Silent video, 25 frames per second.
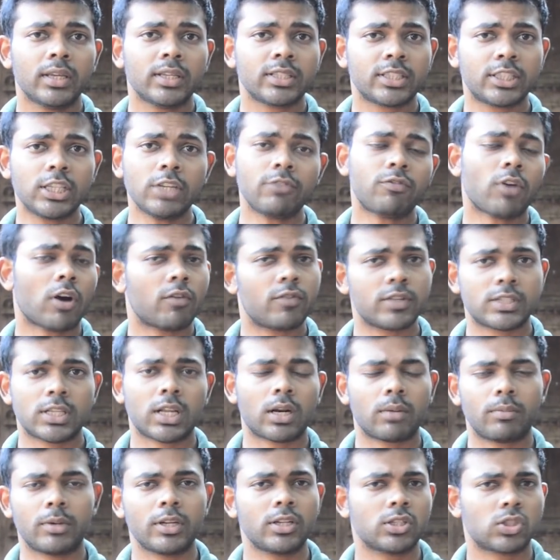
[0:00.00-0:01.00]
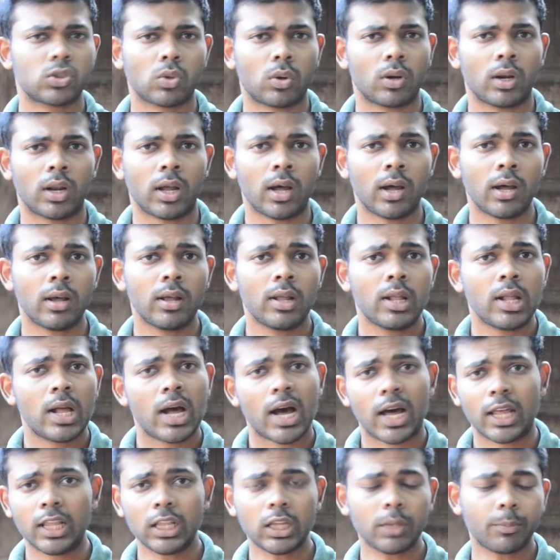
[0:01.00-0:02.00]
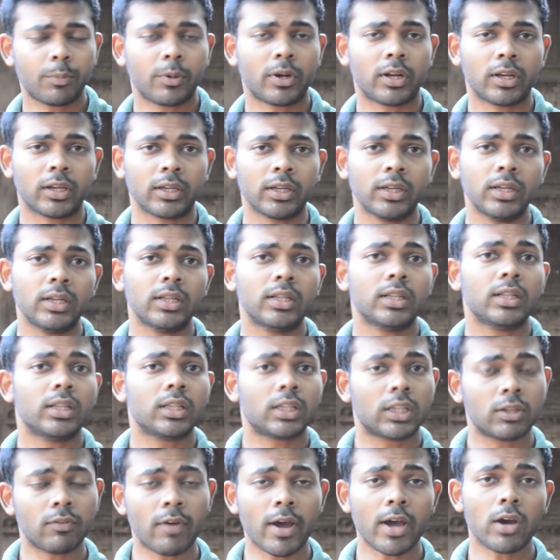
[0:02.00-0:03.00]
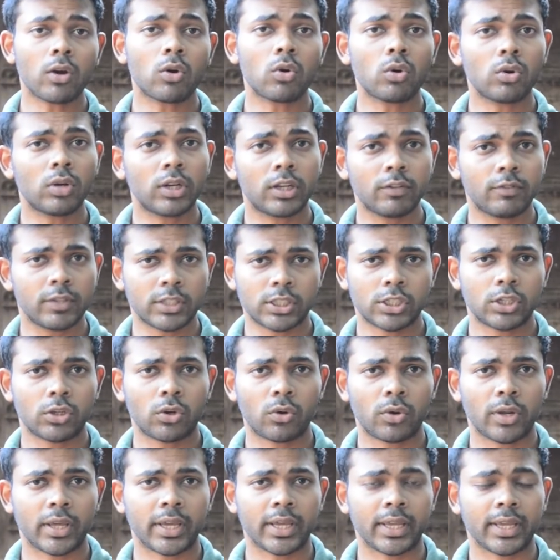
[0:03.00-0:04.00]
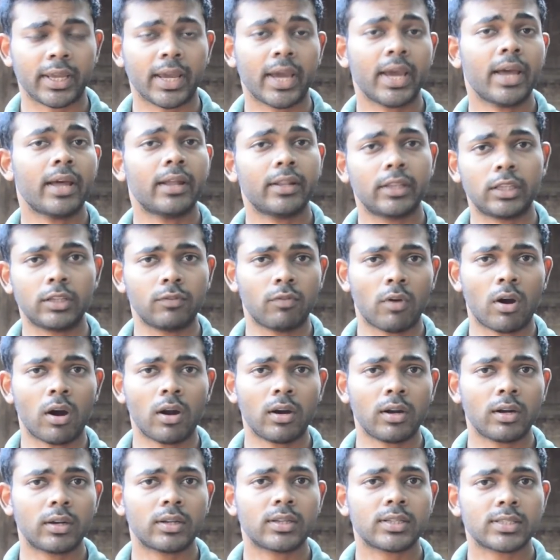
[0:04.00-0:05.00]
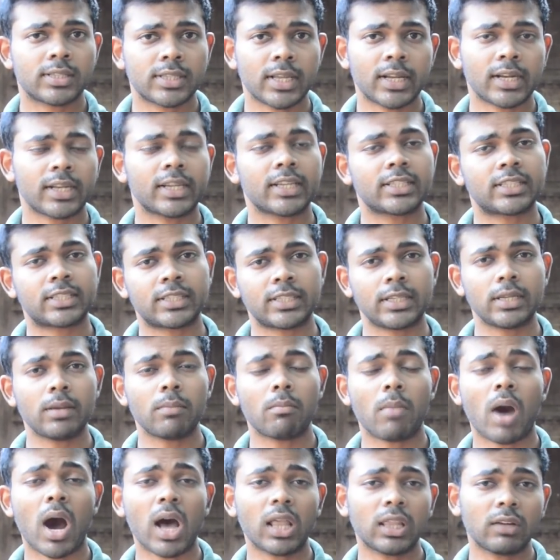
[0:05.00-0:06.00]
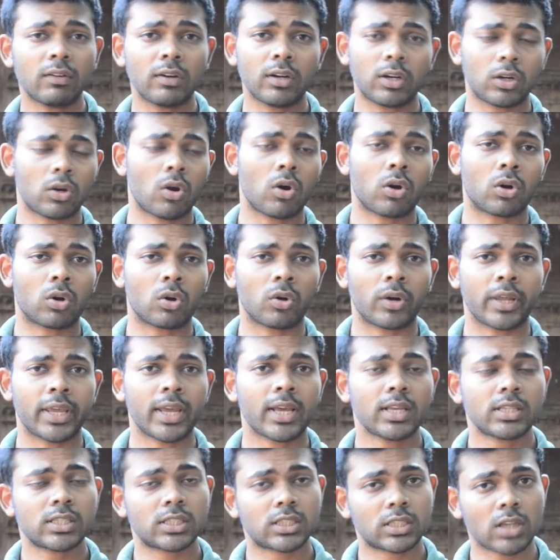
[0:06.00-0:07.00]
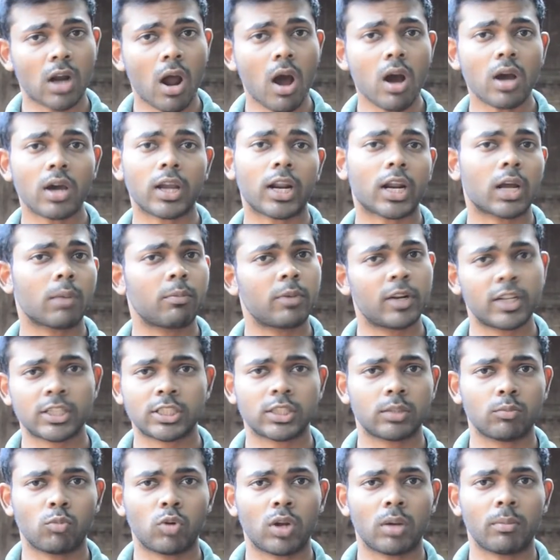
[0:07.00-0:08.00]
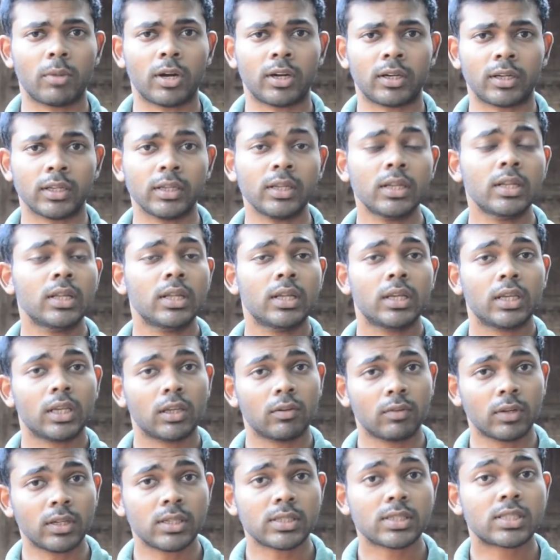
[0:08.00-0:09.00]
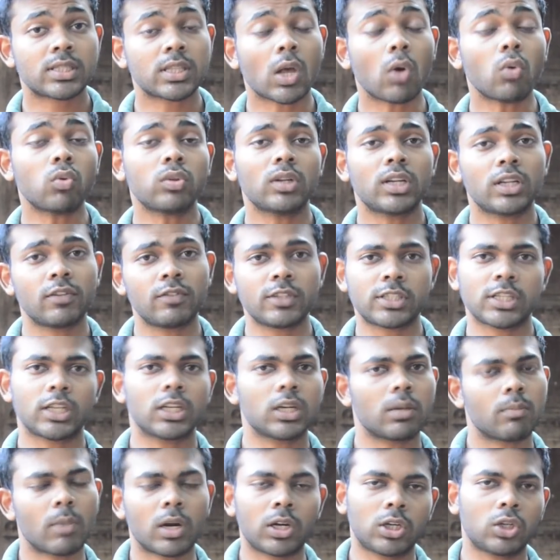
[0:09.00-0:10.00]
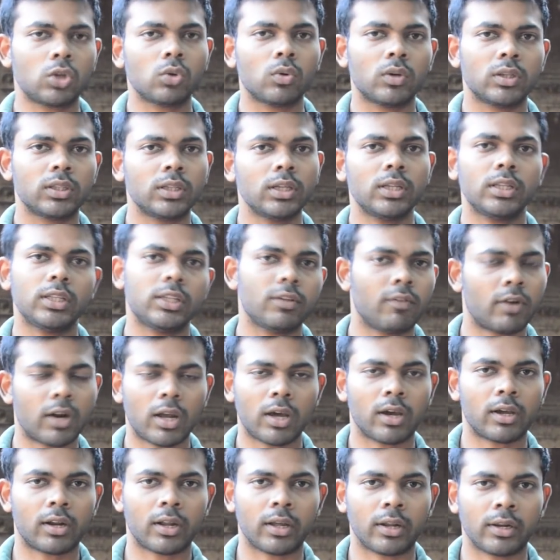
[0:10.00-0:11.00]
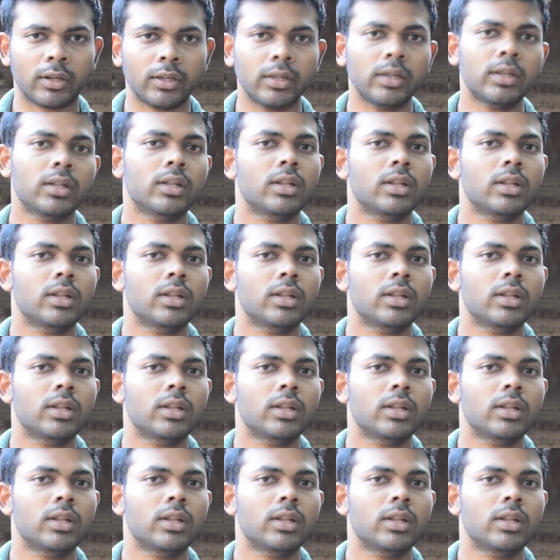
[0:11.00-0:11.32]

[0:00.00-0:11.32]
சீஃப் ஆஃபீஸர் அப்படின்னு சொல்லலாம் அதுக்கு பிறகு திருவாங்கூர் டிவிஷனுடைய திவான் சர் எஸ்டி மாதவன் ராவ் அவர்களுடைய ஸ்ட்ராங் ரெக்கமெண்டேஷன் மூலமாட்டு இவர் சவுத் டிவிஷனுக்கு மட்டும் வந்து திவான் ஆகிறாரு